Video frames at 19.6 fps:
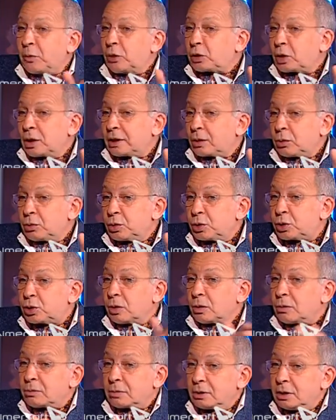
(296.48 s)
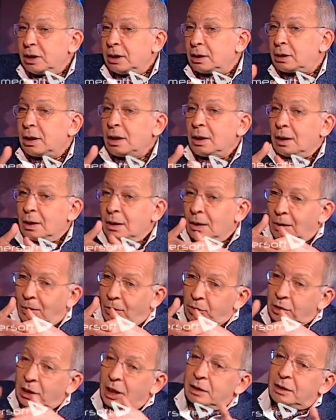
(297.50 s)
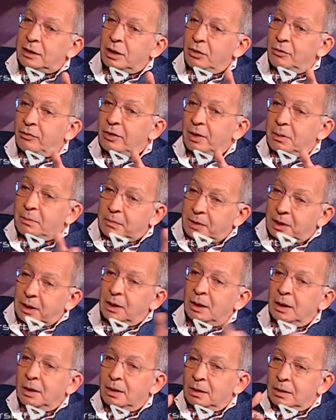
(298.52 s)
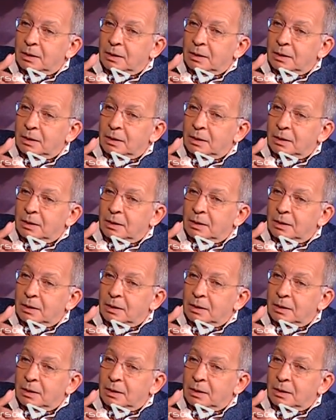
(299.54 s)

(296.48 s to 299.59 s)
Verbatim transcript: votre introduction, vous dites, on a été une famille